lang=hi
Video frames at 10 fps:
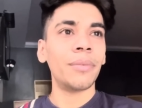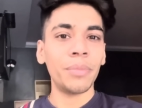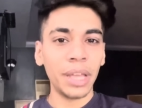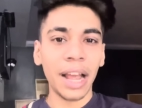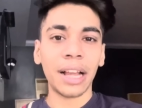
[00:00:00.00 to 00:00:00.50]

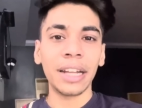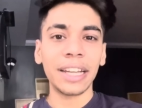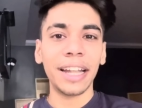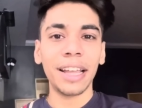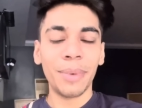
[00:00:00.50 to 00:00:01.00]
मेरा
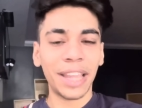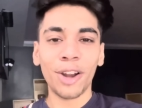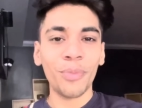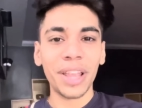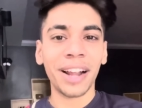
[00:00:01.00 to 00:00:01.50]
कंटेंट है मैं कह रहा
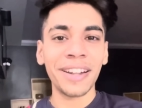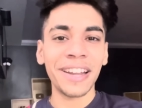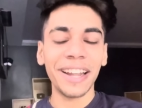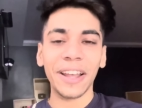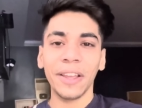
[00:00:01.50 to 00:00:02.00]
हूँ मेरा
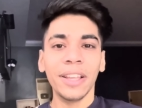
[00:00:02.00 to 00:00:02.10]
कंटेंट है